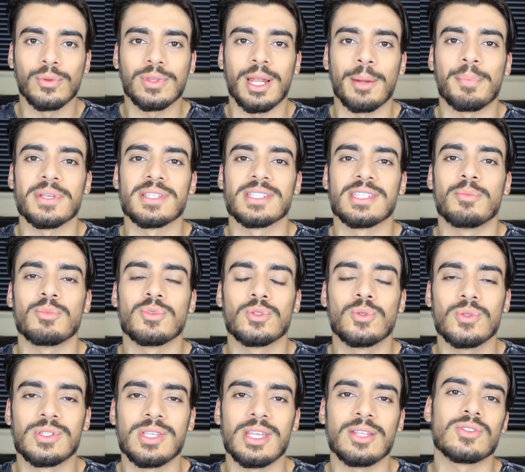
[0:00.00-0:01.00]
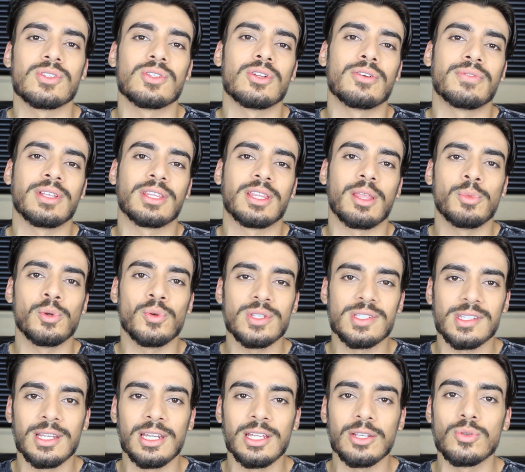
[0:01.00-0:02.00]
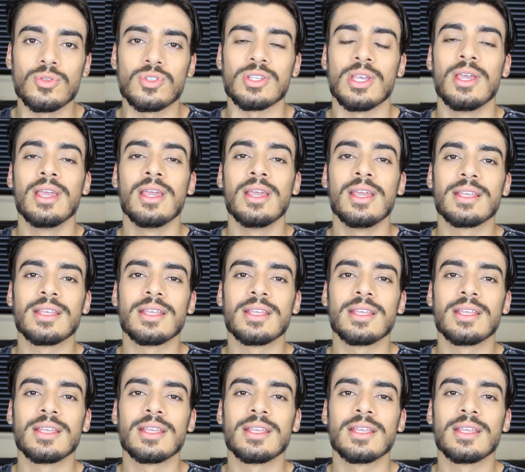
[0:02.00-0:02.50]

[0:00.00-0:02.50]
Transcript: ultrapassamos 290 mil inscritos.